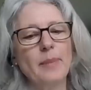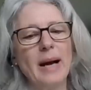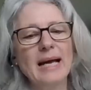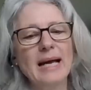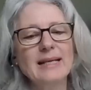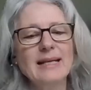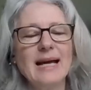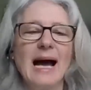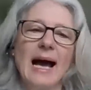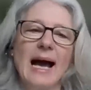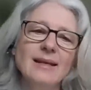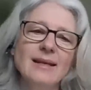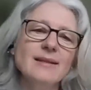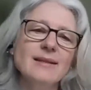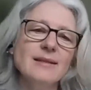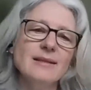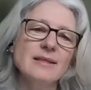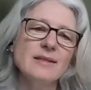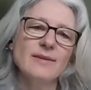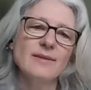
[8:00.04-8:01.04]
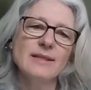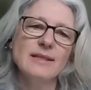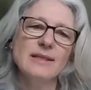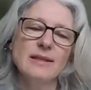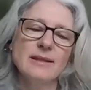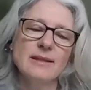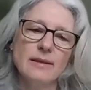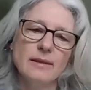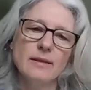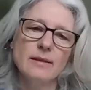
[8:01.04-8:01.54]
beide eint, ist, was
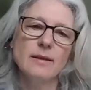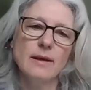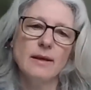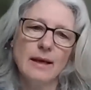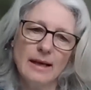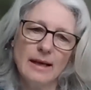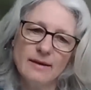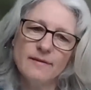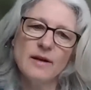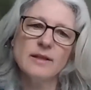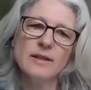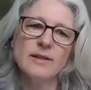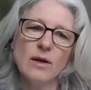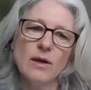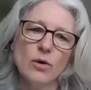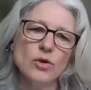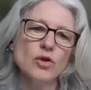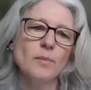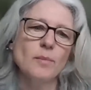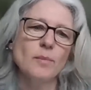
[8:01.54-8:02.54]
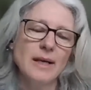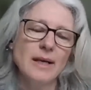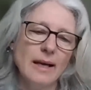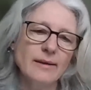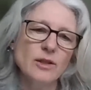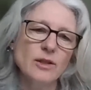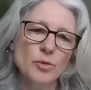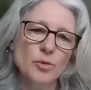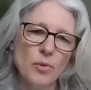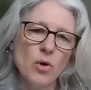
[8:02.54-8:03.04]
ich äh, anfangs auch schon mal
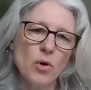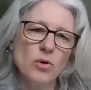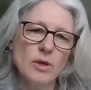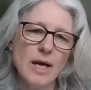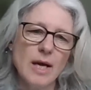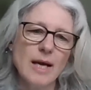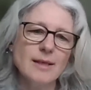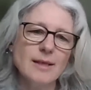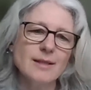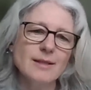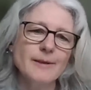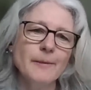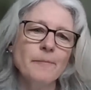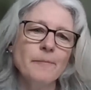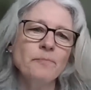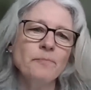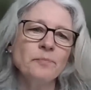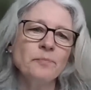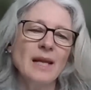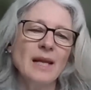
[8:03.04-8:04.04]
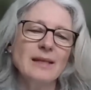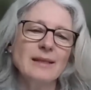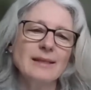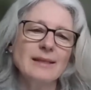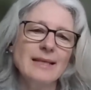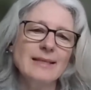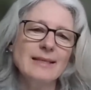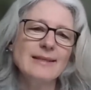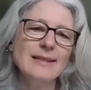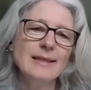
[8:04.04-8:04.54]
angesprochen hatte,
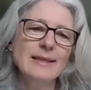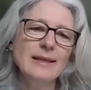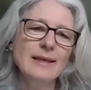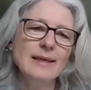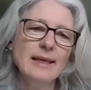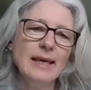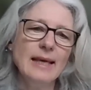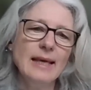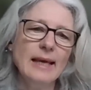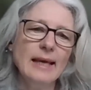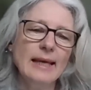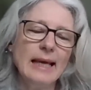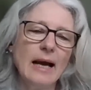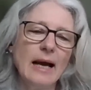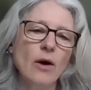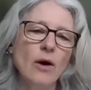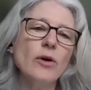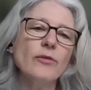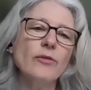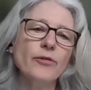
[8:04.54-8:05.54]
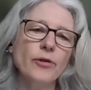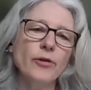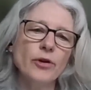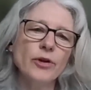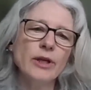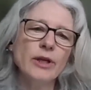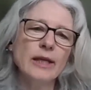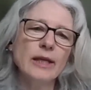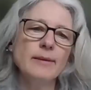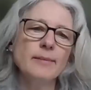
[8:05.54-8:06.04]
dass sie auch
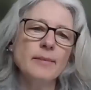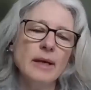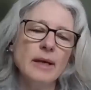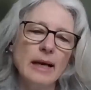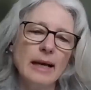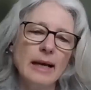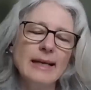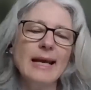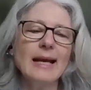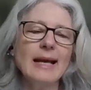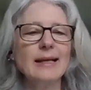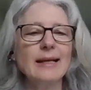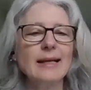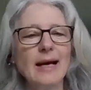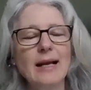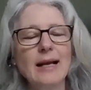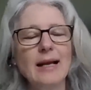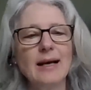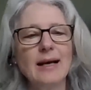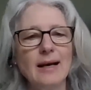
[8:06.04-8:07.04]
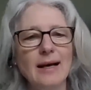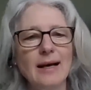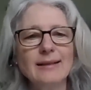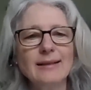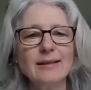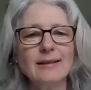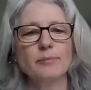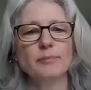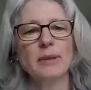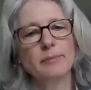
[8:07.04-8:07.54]
von den Anhängern aller
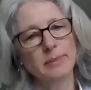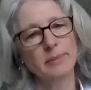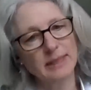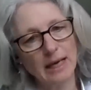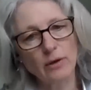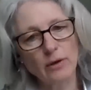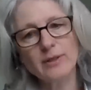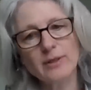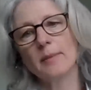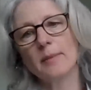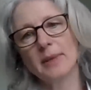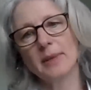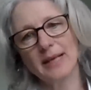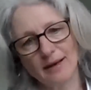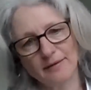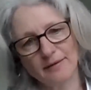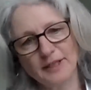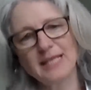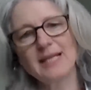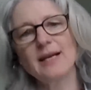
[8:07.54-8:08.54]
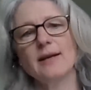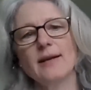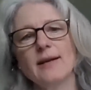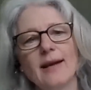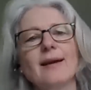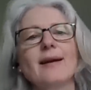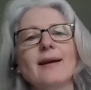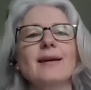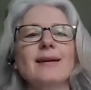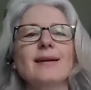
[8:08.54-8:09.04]
anderen, mit Ausnahme der
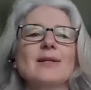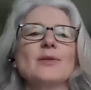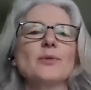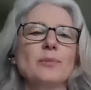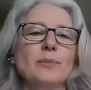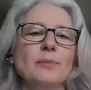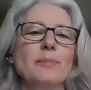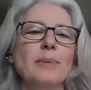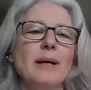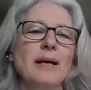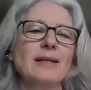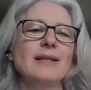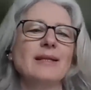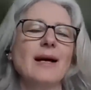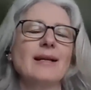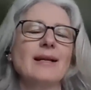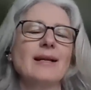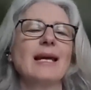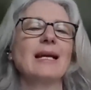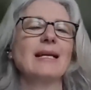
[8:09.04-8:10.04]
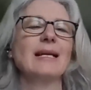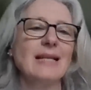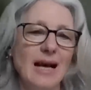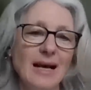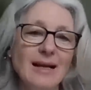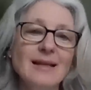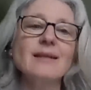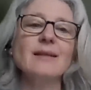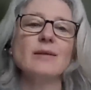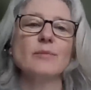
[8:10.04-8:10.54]
AfD-Anhänger, also bei den Anhängern der
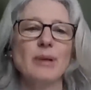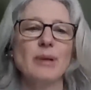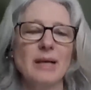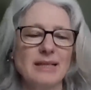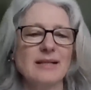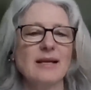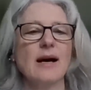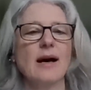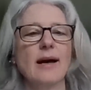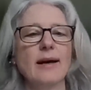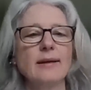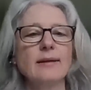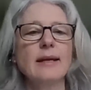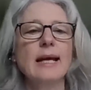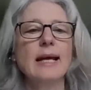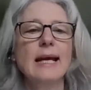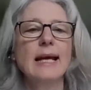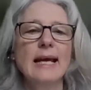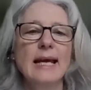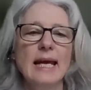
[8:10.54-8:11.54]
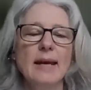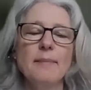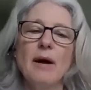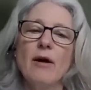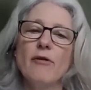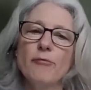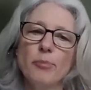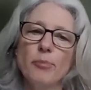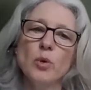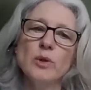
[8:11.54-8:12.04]
anderen Parteien, eben
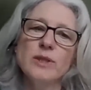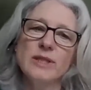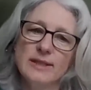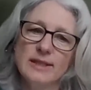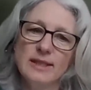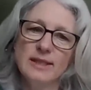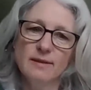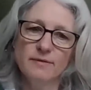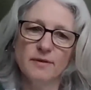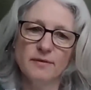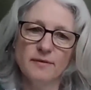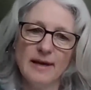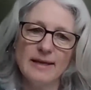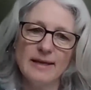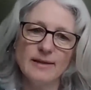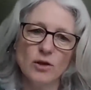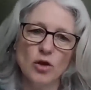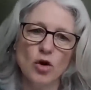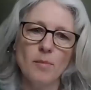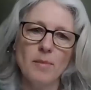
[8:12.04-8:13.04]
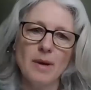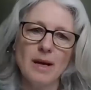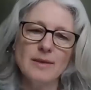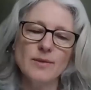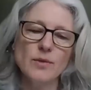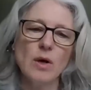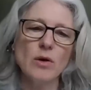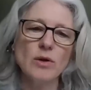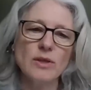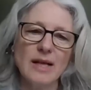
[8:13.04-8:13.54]
auch positive Werte kommen,
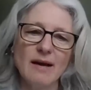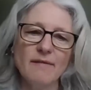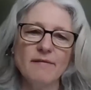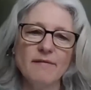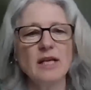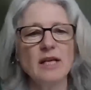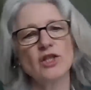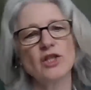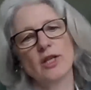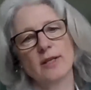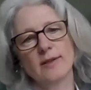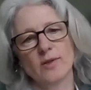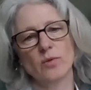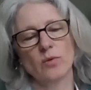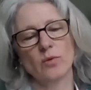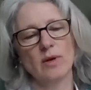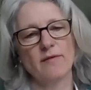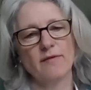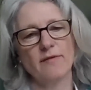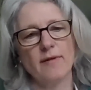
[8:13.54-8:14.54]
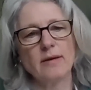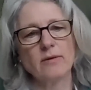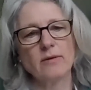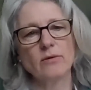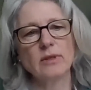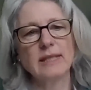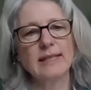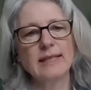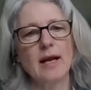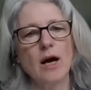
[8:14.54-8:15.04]
also auch da Wertschätzung erfahren.
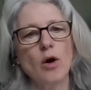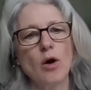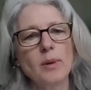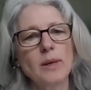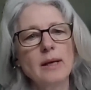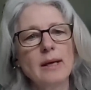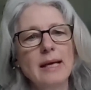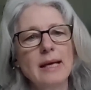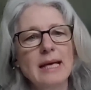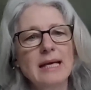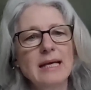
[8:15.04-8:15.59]
Und ich glaube,